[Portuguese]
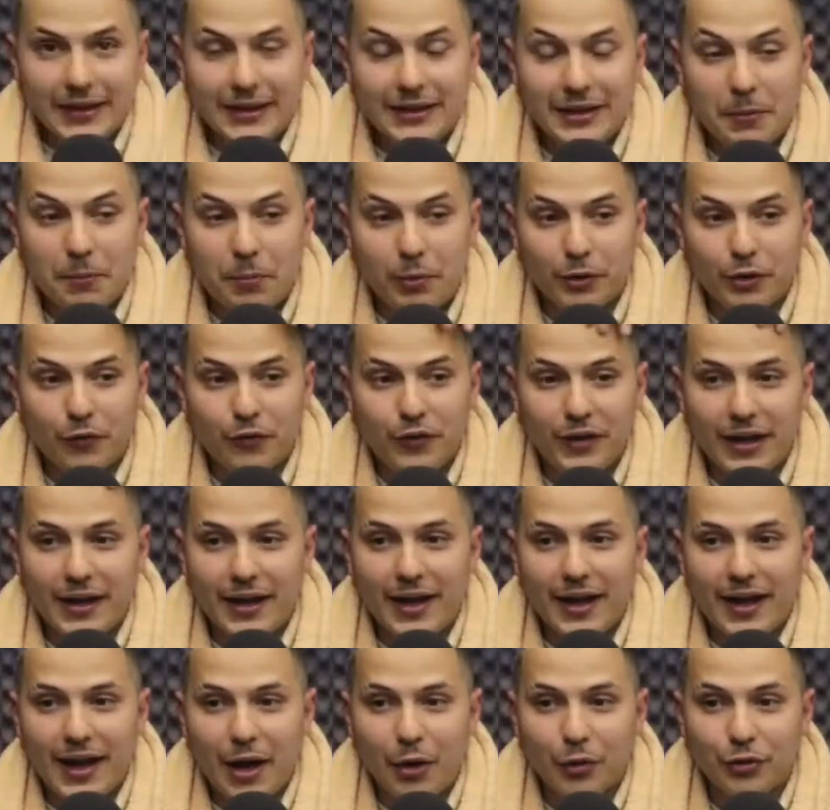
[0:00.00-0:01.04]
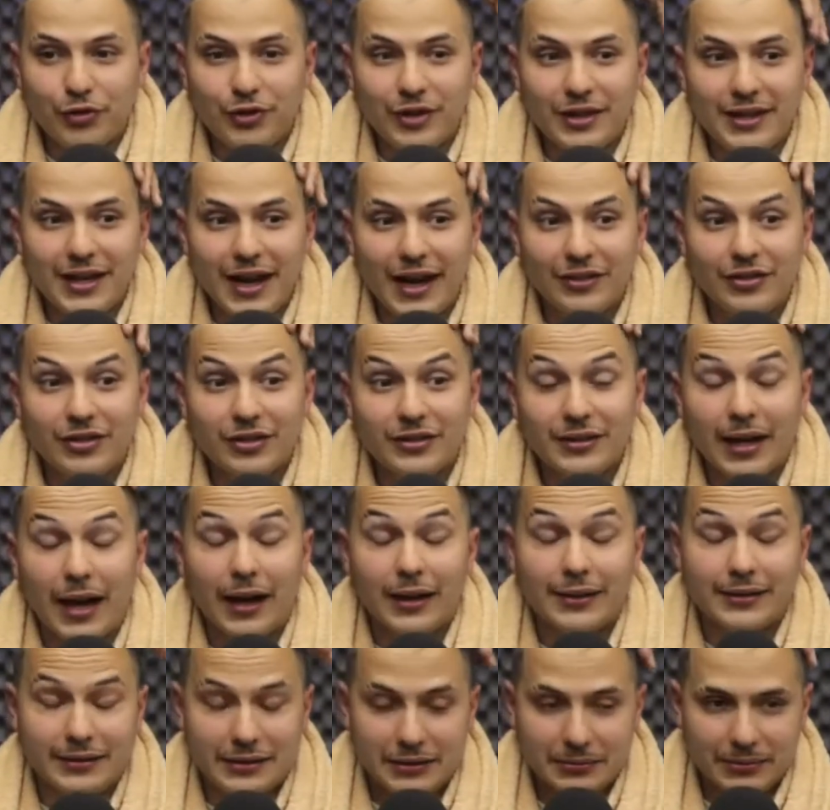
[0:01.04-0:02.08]
depois eu vi auxiliar de
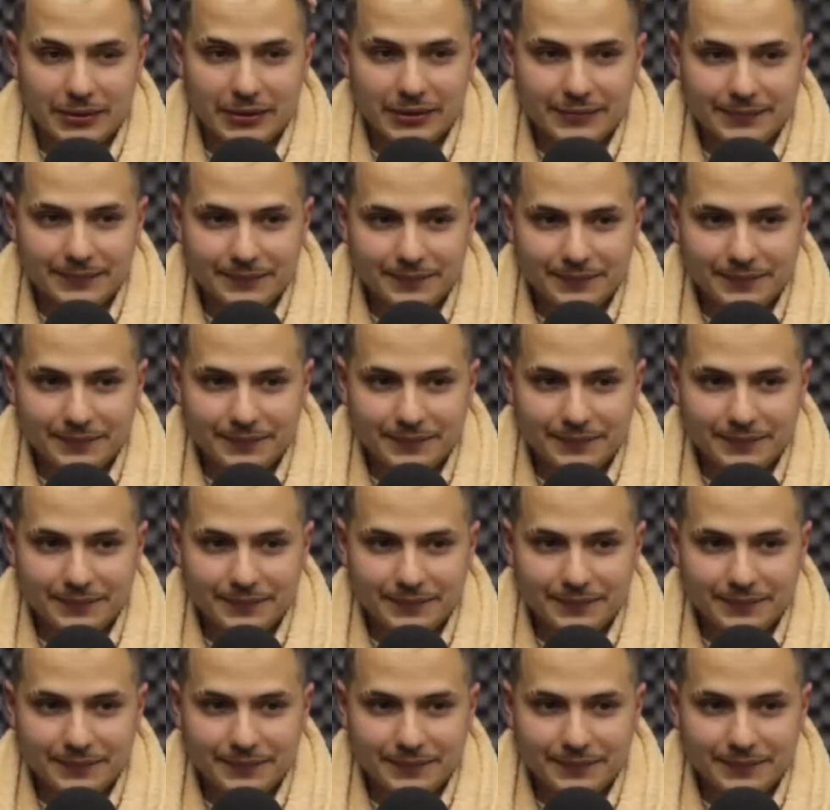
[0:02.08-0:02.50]
táxi, mano.